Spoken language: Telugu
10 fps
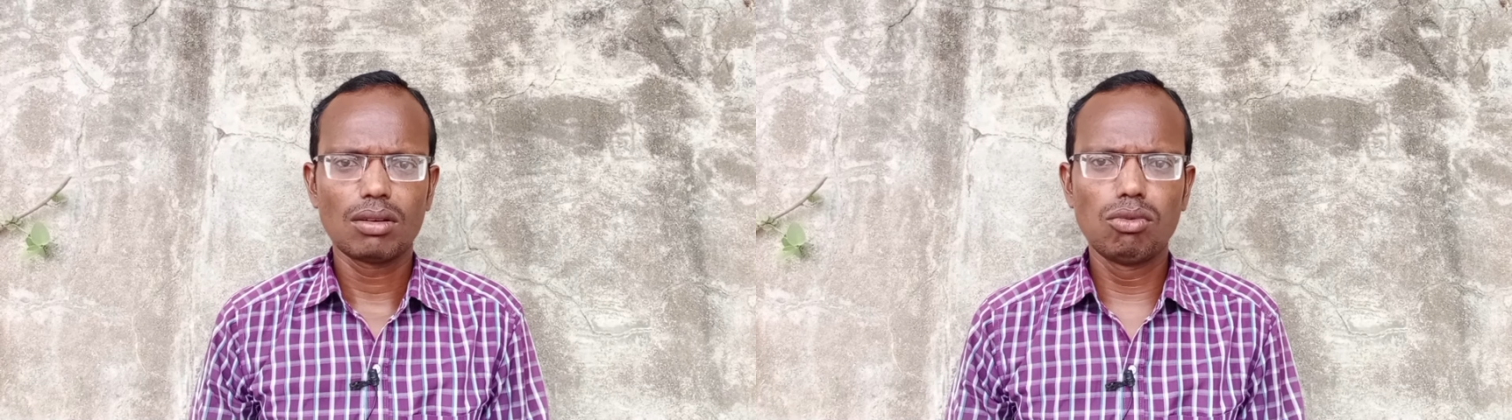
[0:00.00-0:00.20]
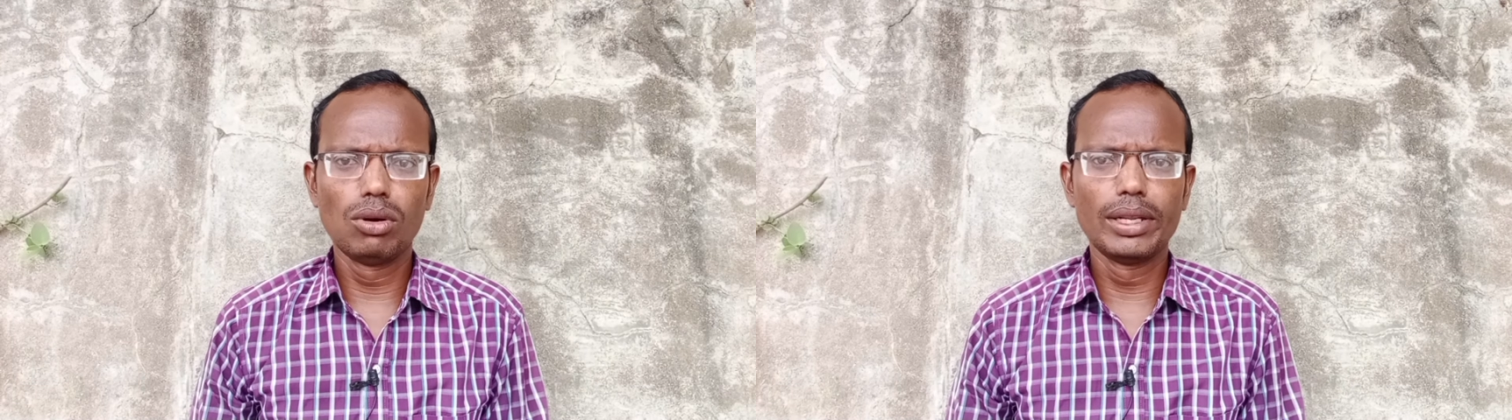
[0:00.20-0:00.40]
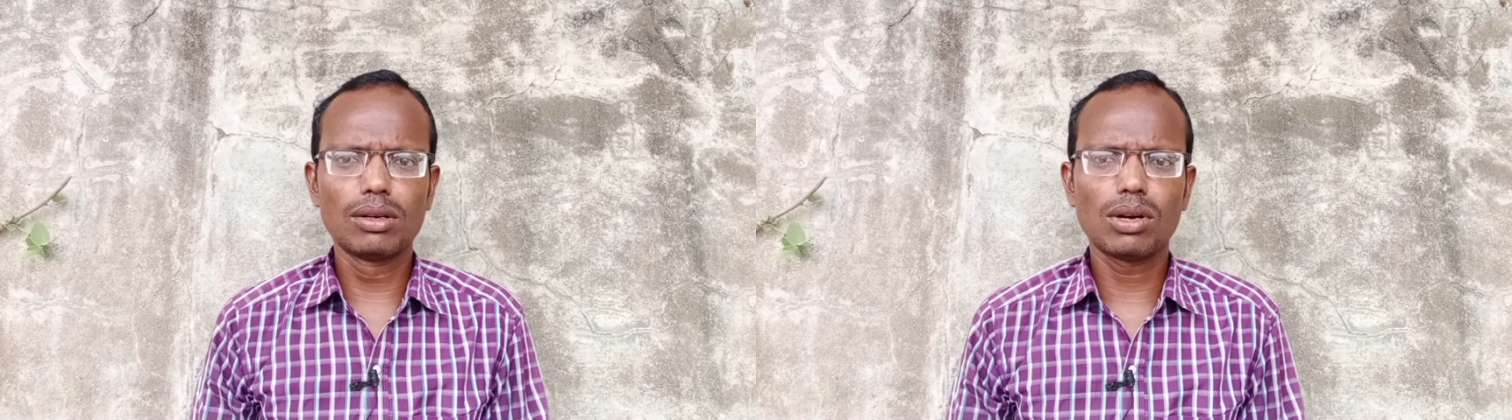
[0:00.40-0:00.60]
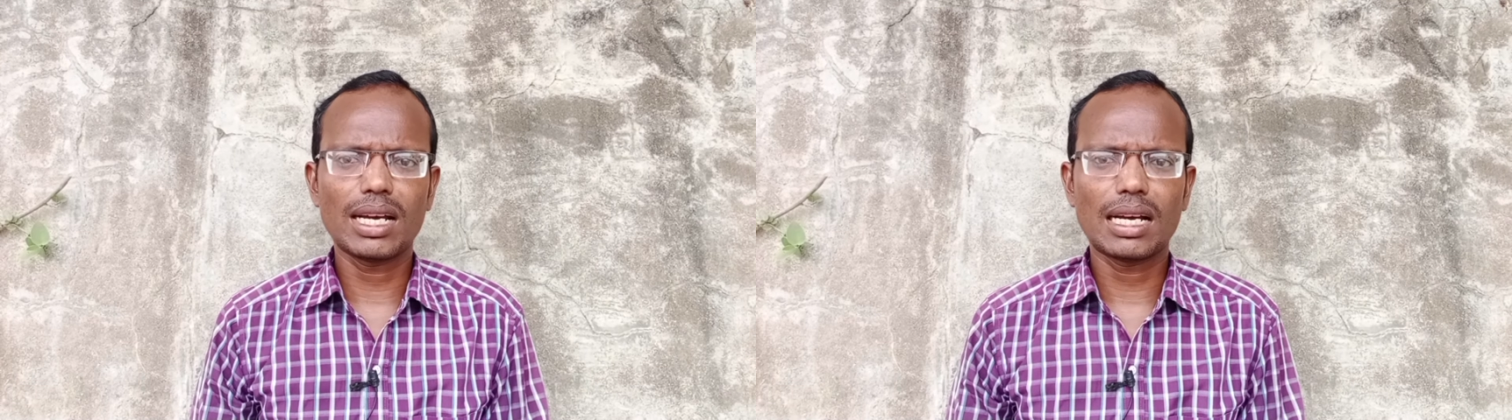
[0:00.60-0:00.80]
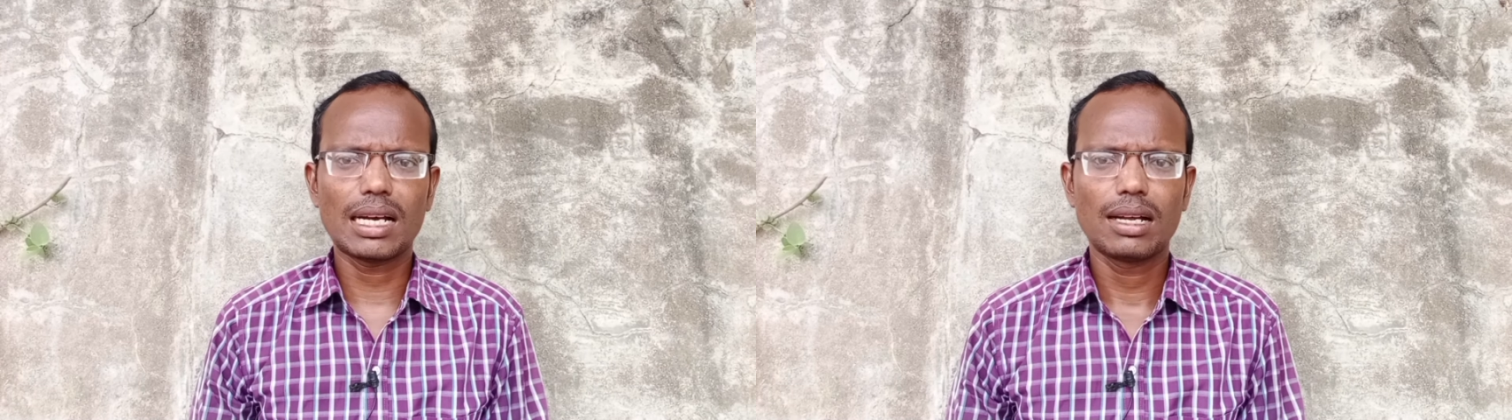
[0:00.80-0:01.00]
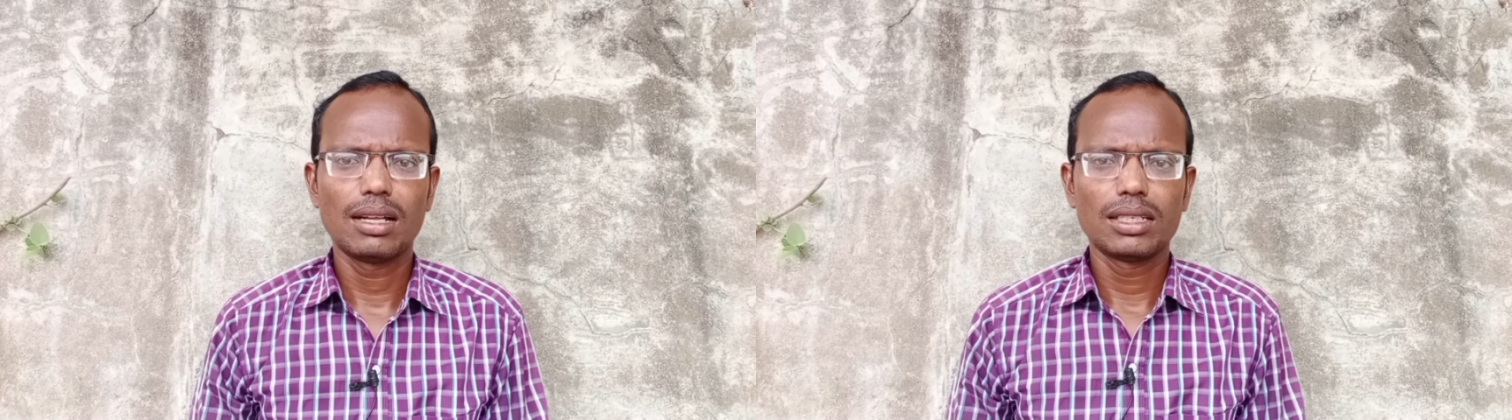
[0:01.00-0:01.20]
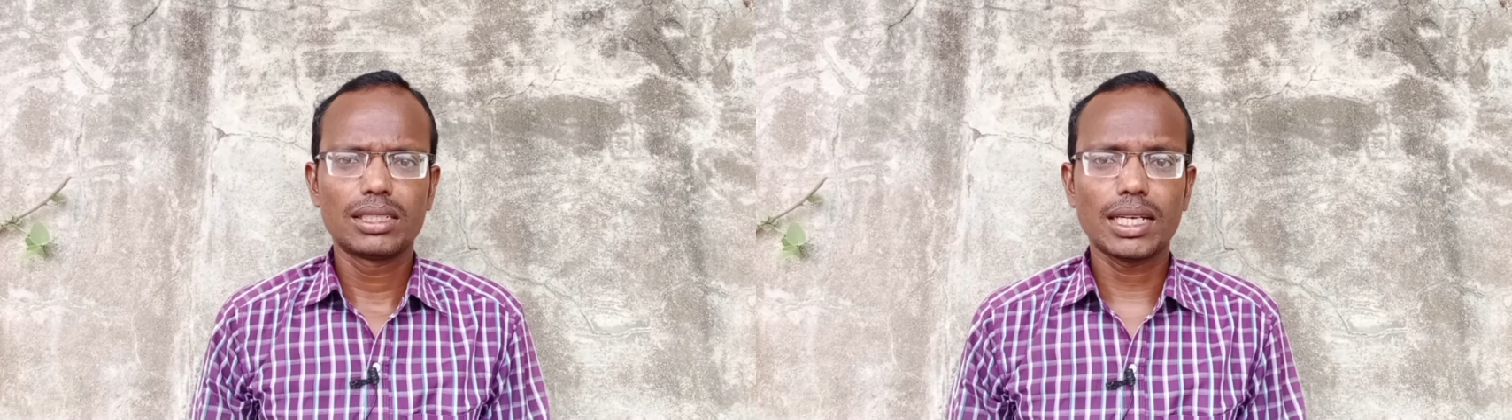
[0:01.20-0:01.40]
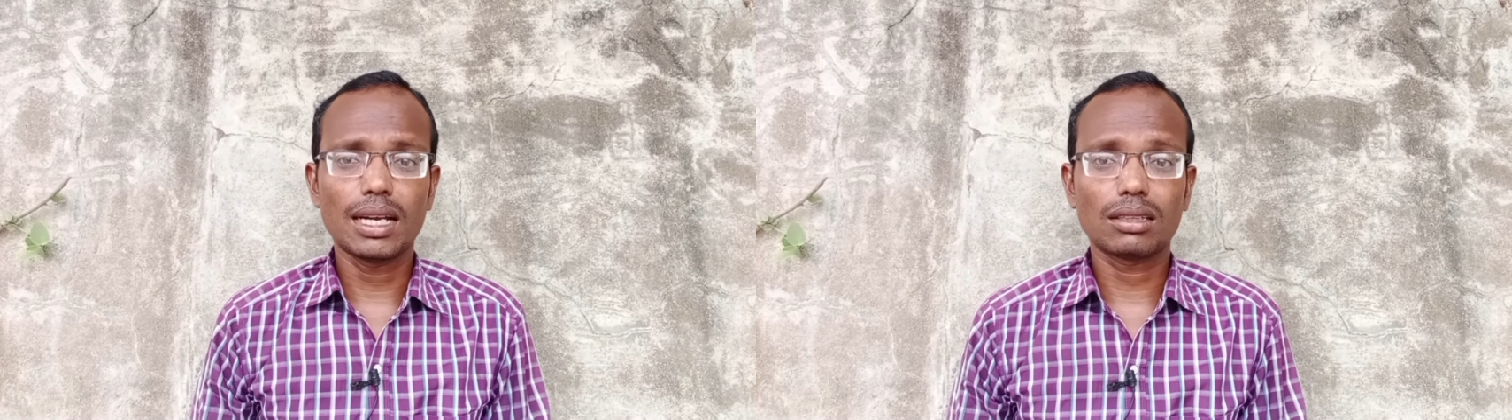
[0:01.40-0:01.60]
కూలింగ్ కూడా
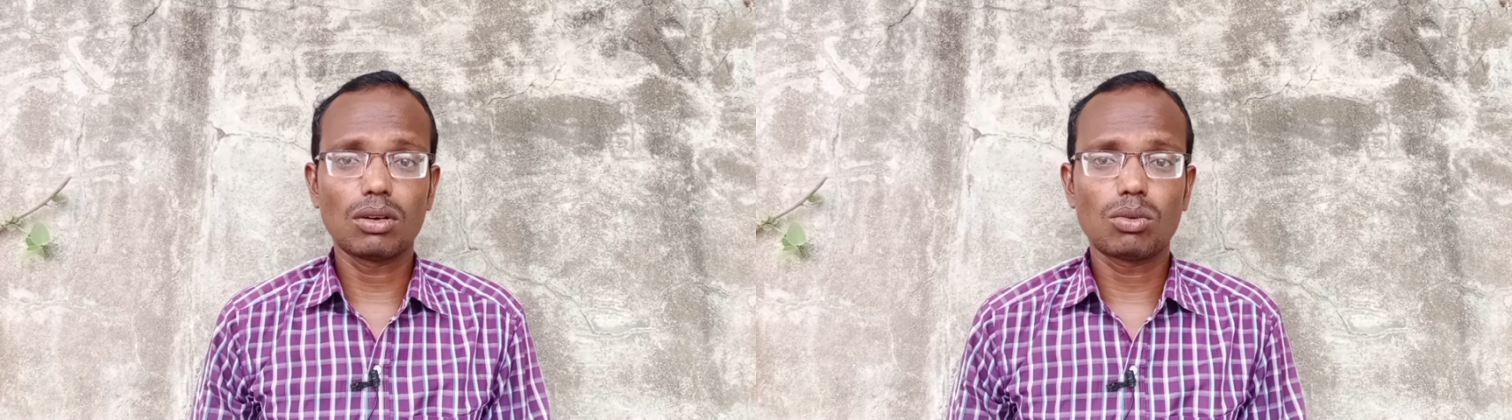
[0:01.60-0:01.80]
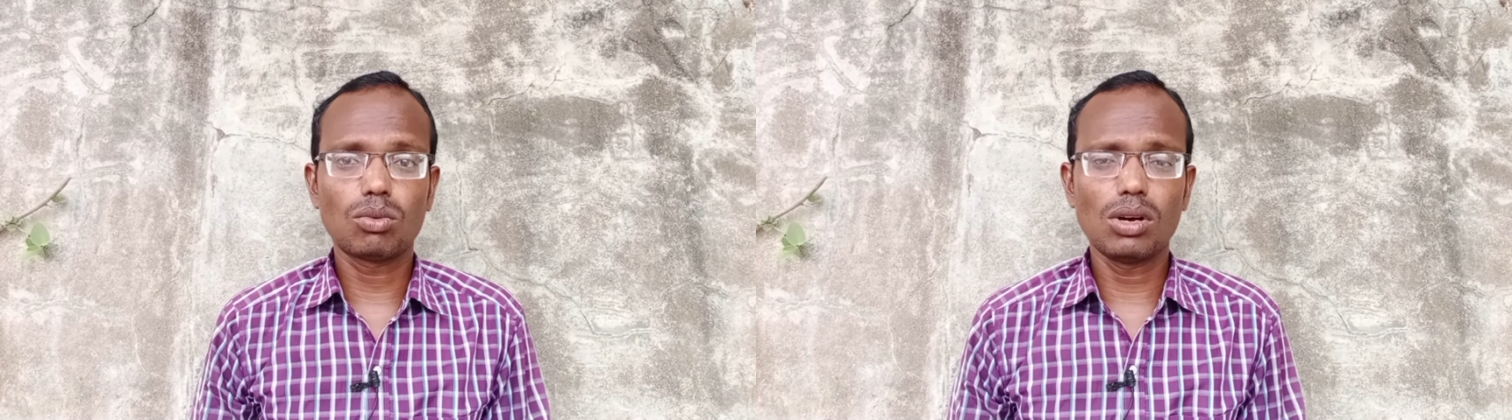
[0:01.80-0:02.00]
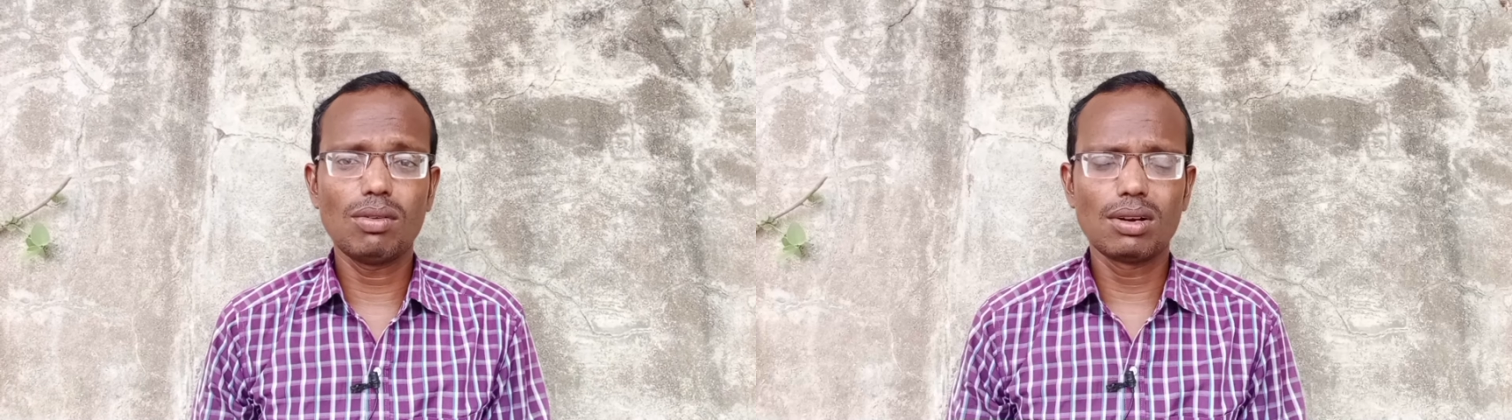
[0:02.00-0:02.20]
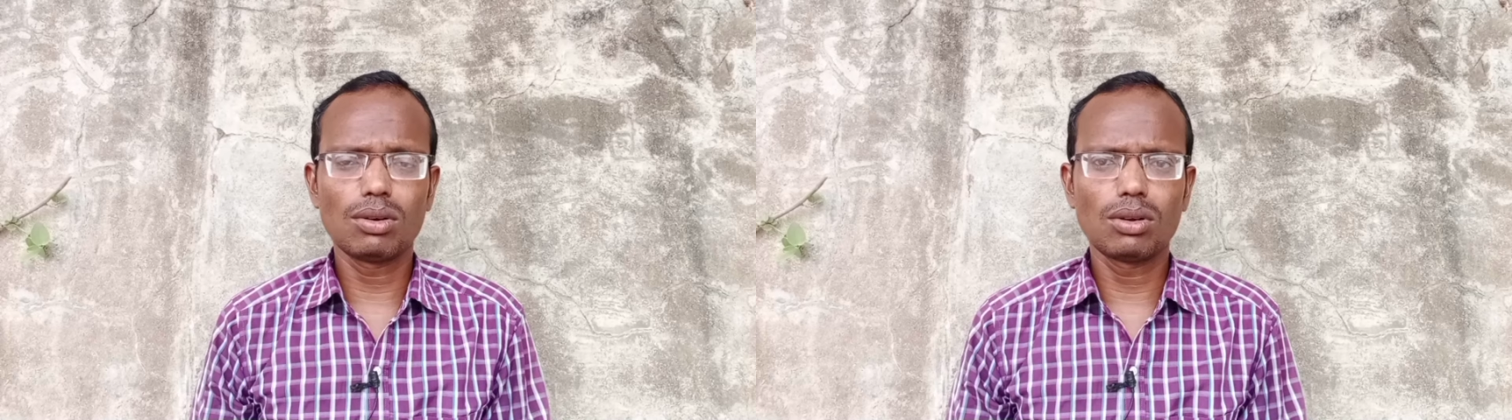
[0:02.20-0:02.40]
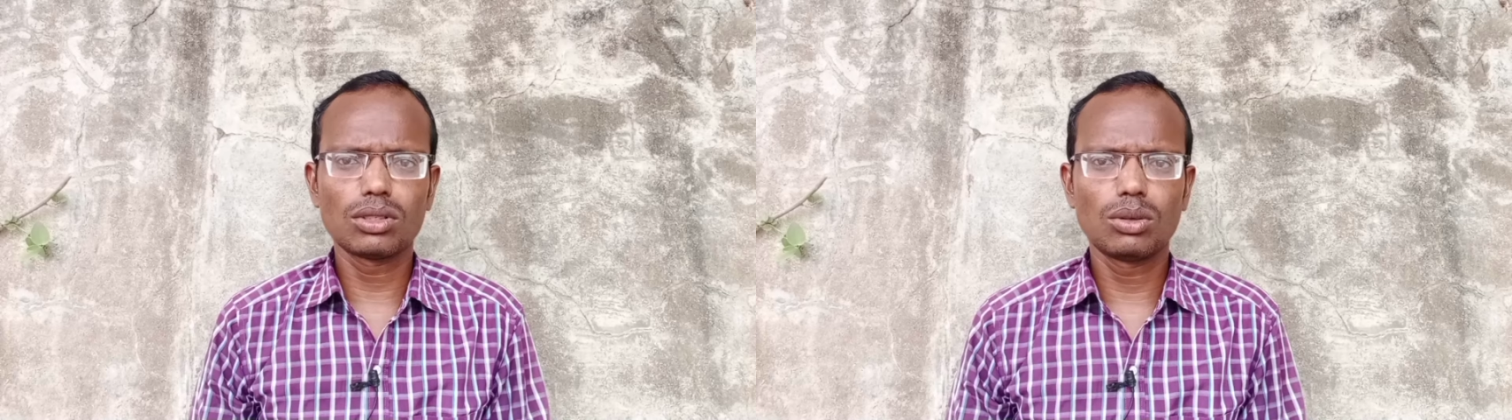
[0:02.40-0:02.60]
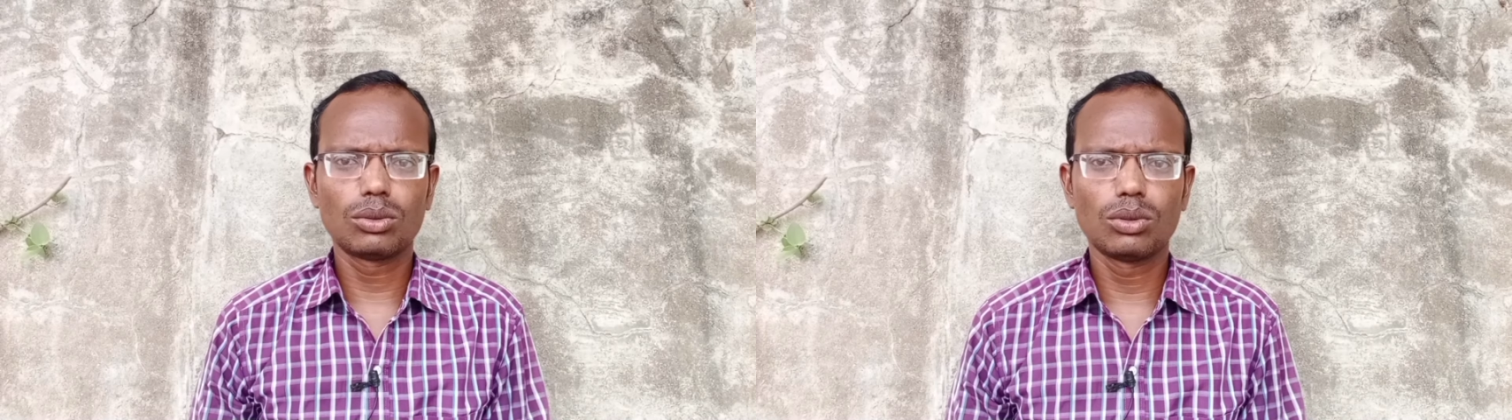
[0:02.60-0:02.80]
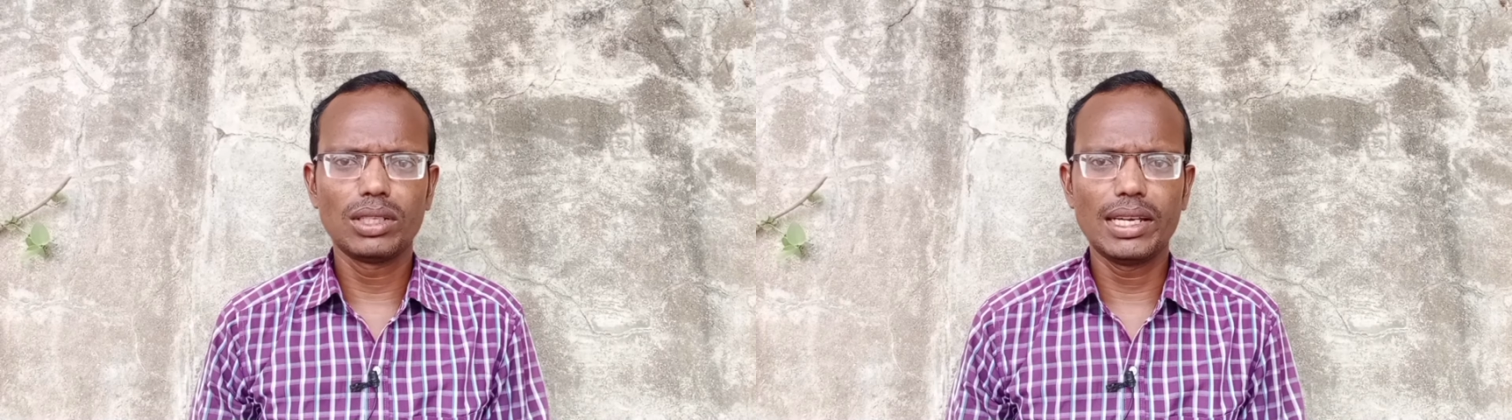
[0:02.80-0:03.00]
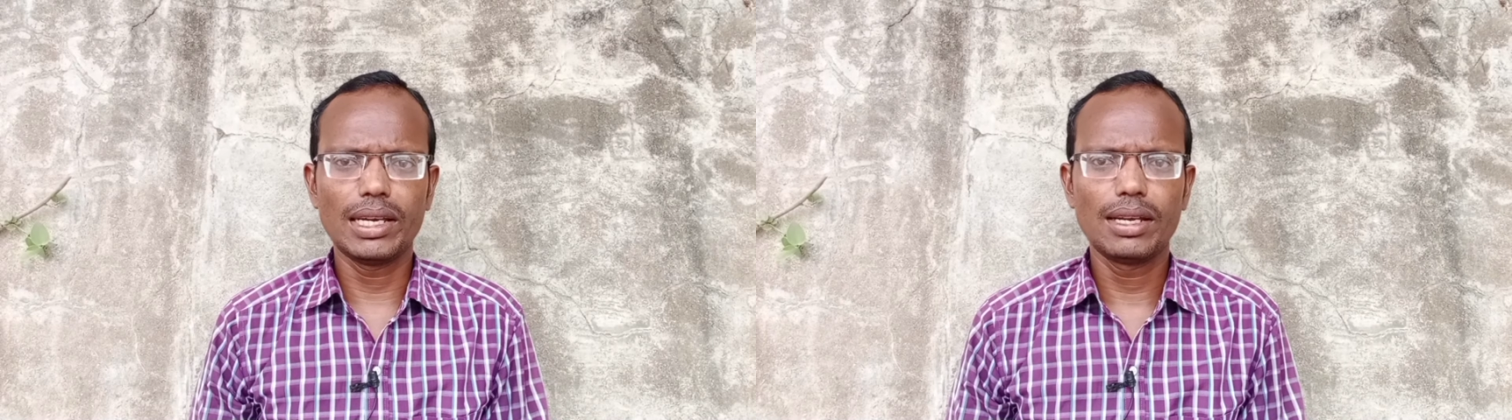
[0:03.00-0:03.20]
చాలా తక్కువ ఉండడం జరుగుతుంది